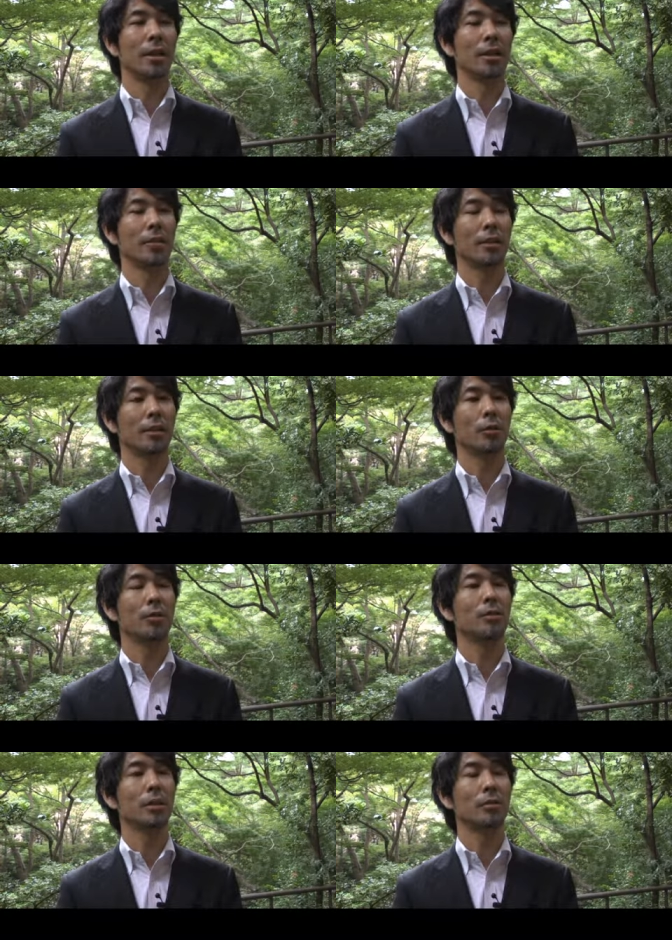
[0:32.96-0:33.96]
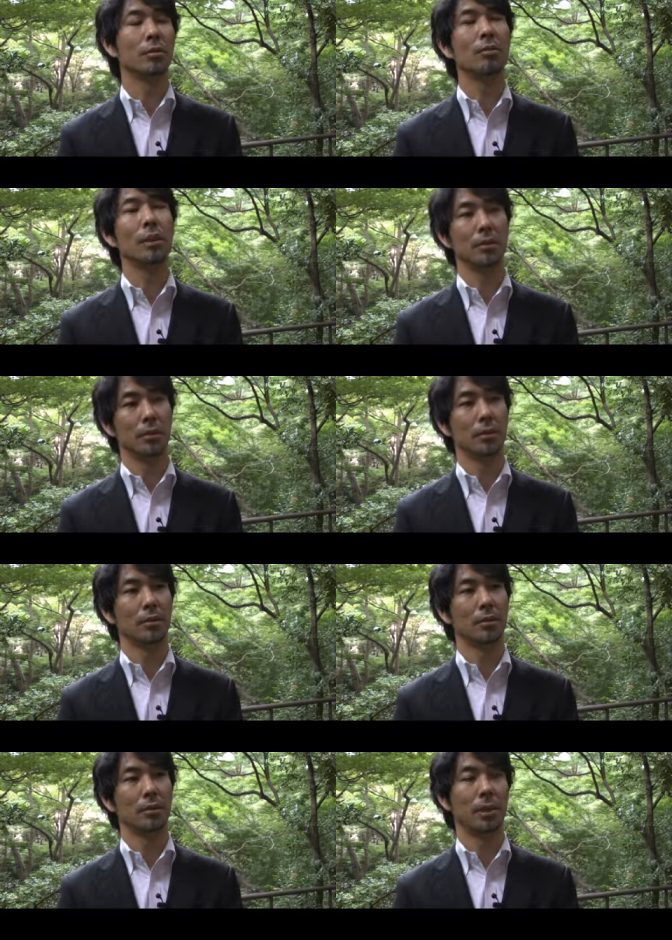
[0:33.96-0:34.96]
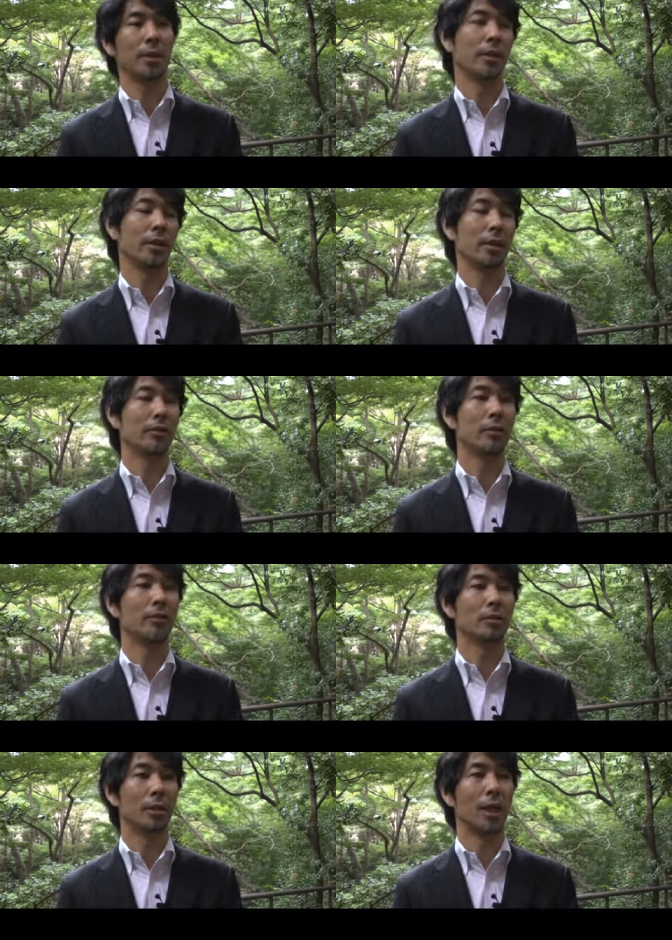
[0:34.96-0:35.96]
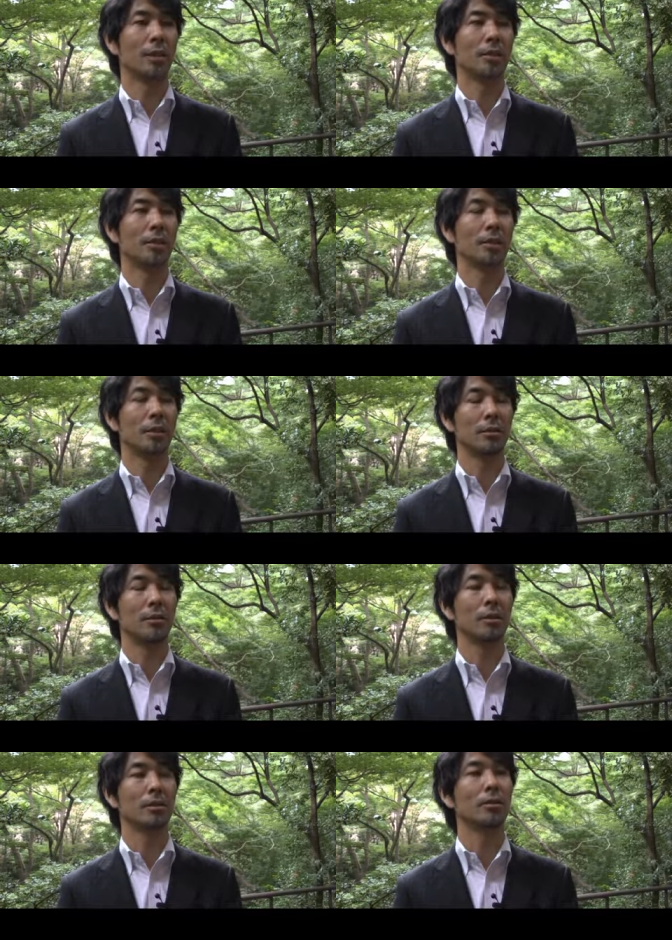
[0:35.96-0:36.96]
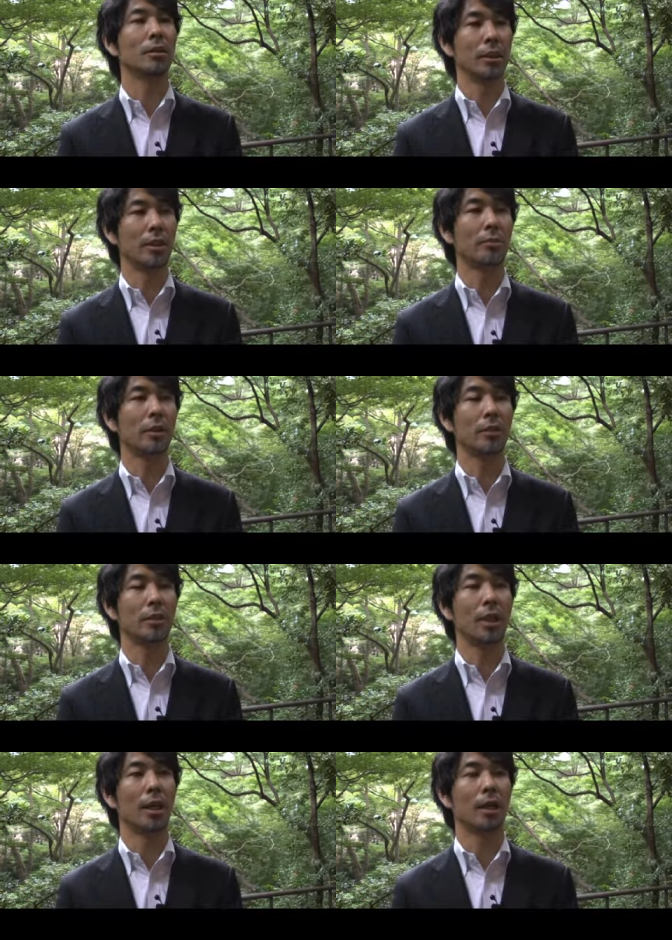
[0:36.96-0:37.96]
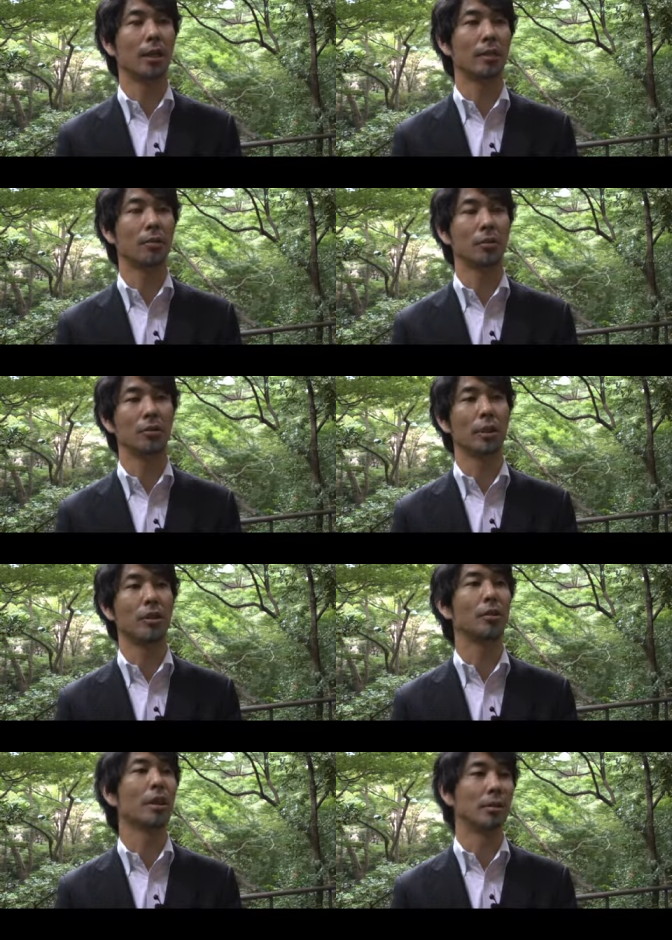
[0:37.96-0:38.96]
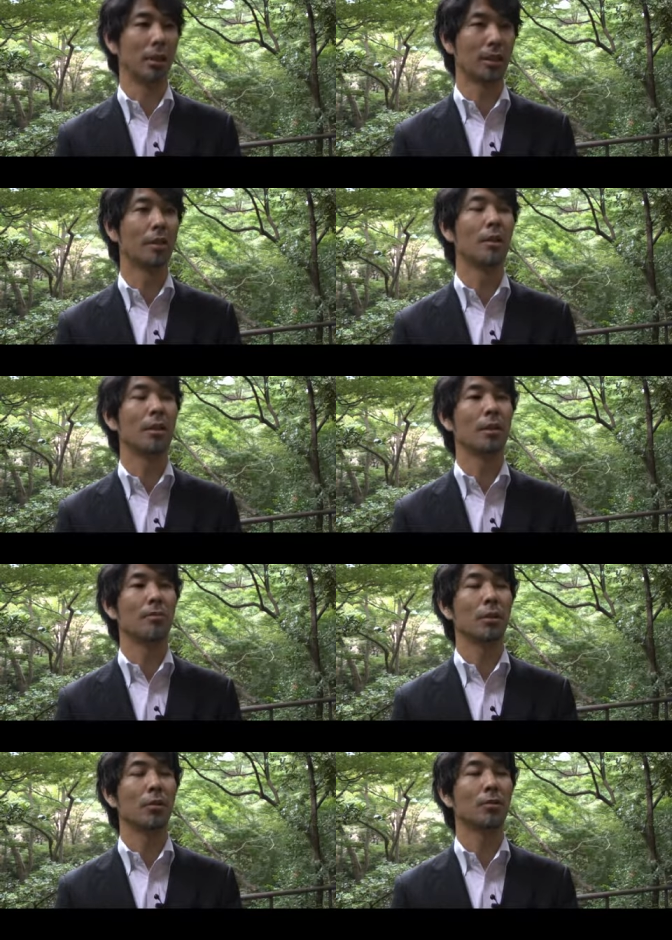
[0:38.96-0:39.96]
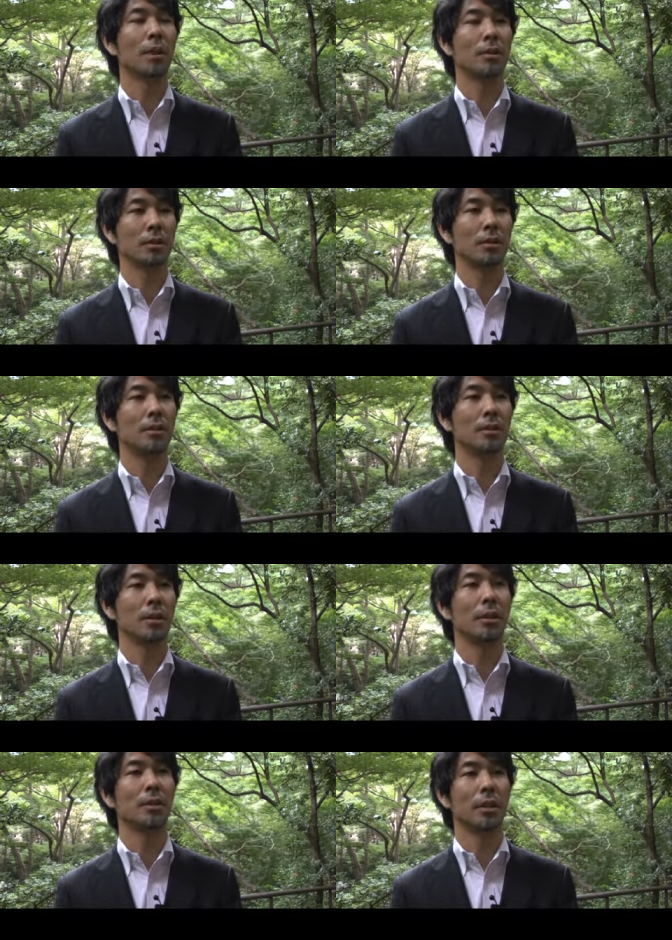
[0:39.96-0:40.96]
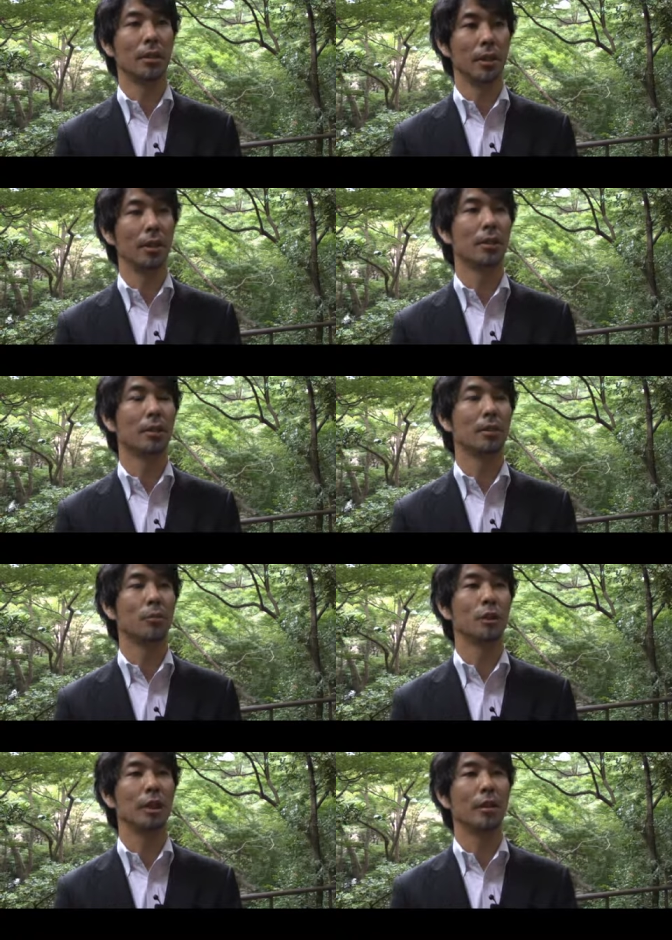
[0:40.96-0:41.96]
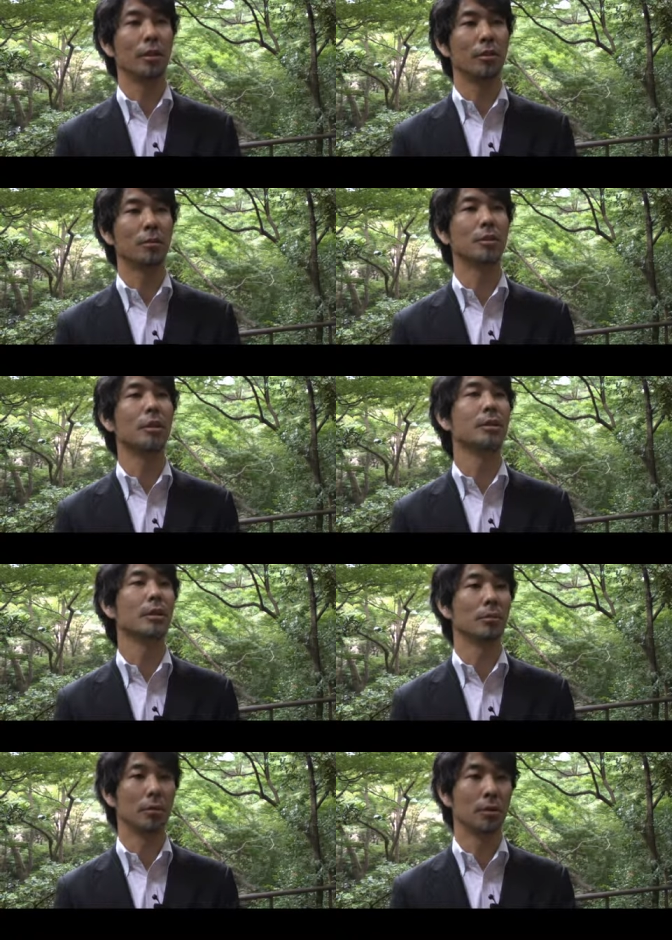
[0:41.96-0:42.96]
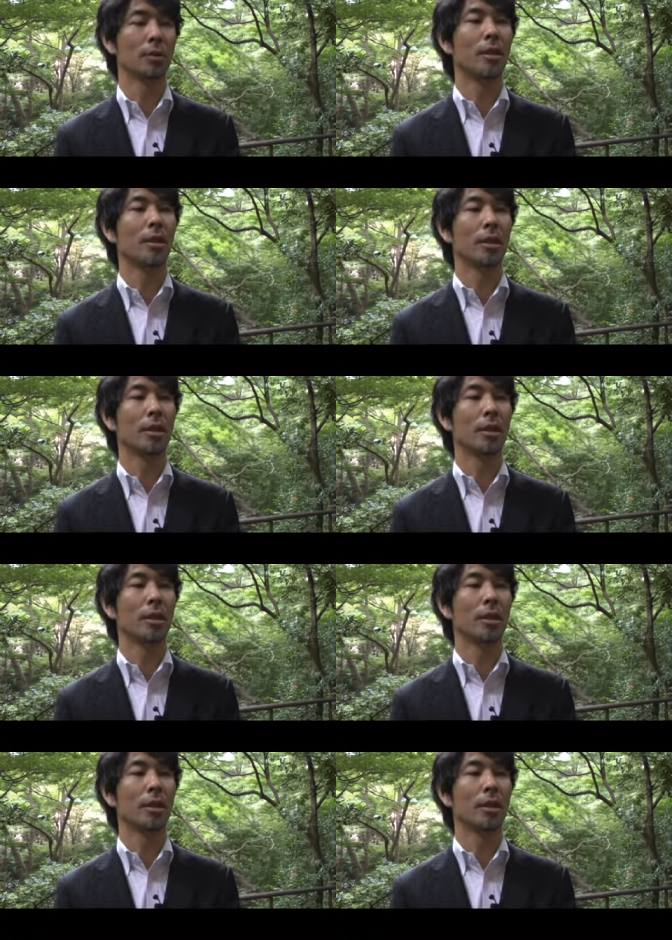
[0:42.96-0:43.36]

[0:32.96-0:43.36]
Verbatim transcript: えそれからもう一つはグローバルで、えウェブを発信していくっていう時に、まどういった、えソリューションが必要になるか、まこの2つの観点であの申し上げたいと思うんですけども、